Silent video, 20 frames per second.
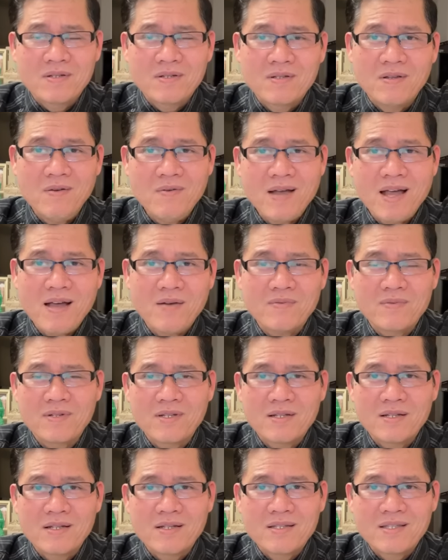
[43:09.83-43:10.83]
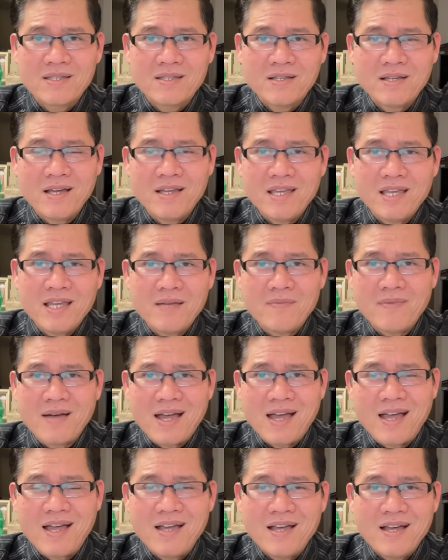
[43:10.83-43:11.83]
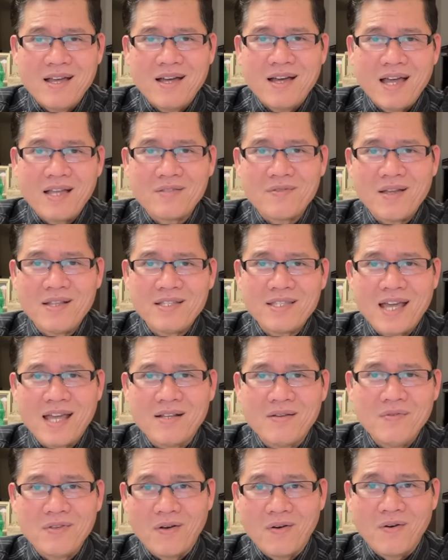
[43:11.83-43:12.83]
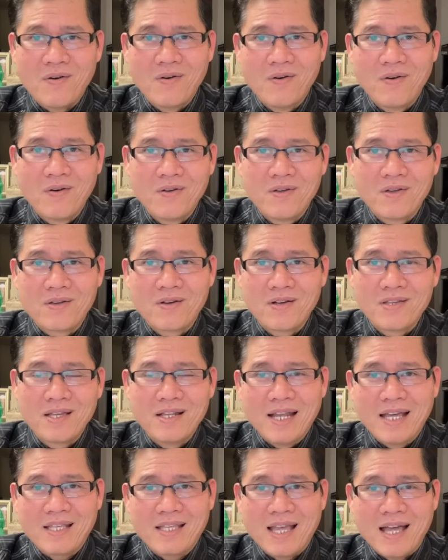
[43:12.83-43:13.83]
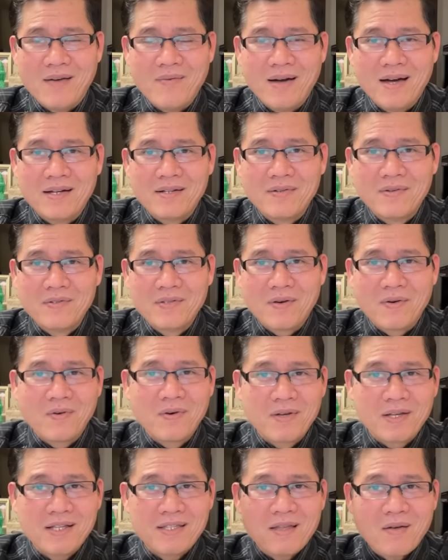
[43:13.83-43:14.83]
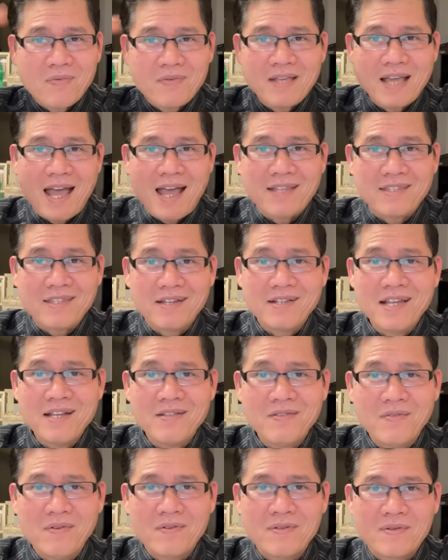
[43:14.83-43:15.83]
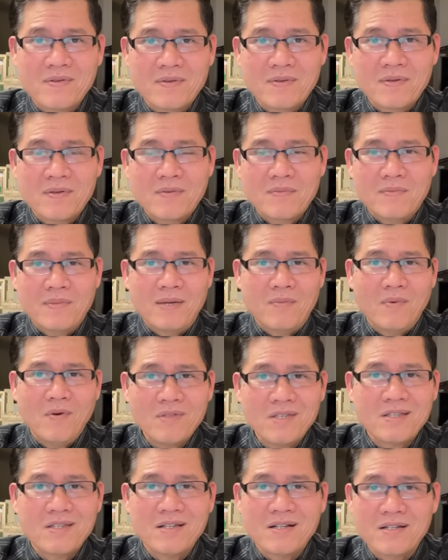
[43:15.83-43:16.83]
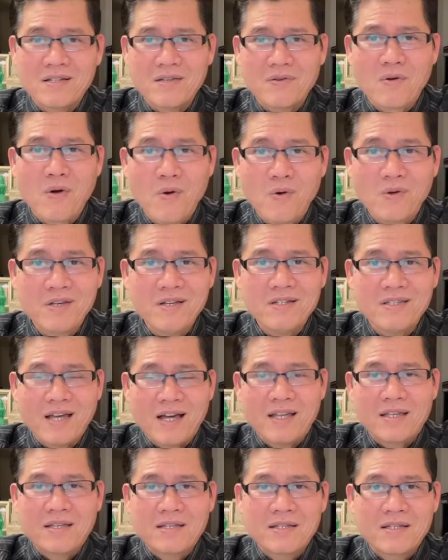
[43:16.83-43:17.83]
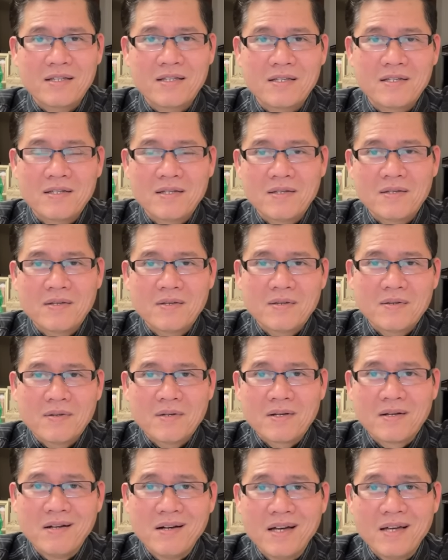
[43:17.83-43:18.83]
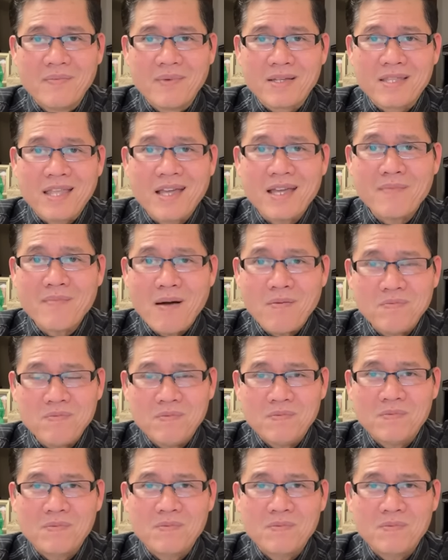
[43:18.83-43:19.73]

đúng không cái gì mà anh tán trần ôi dồi ôi coi như là sao bạn ôi dồi ôi cái tóc dài tới đít luôn bố thiên sư sao ngu dữ trời người mà thấy cái bóng